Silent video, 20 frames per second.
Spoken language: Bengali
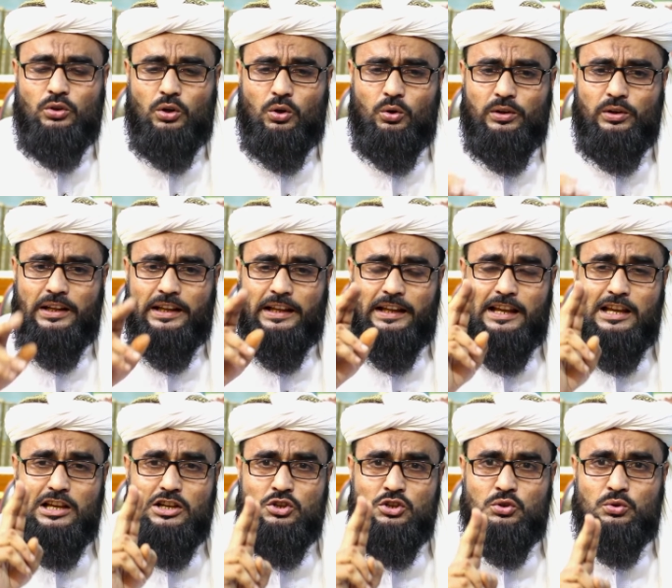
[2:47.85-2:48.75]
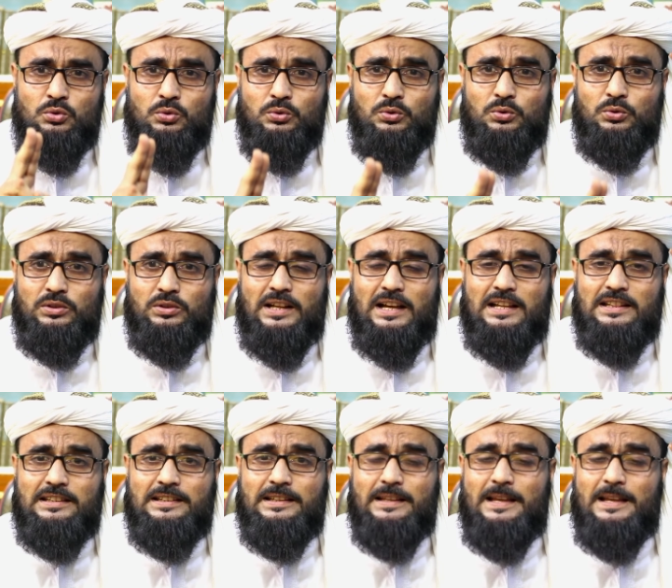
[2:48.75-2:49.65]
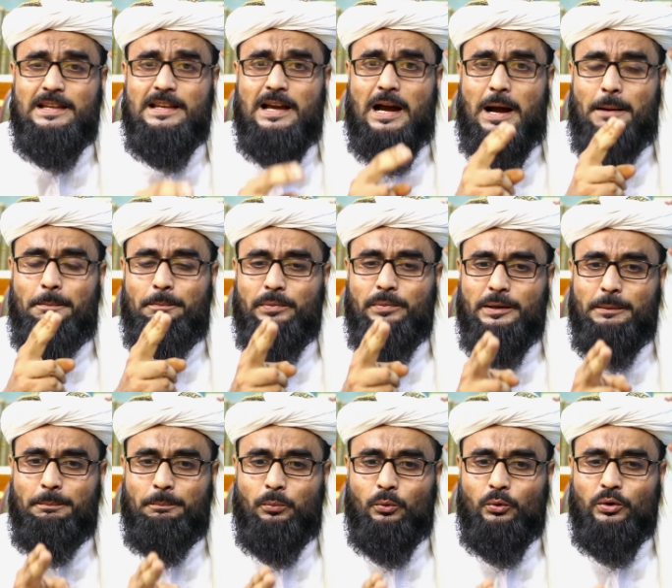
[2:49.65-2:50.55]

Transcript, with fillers: তখন এই সুতোটা দিয়েই আপনি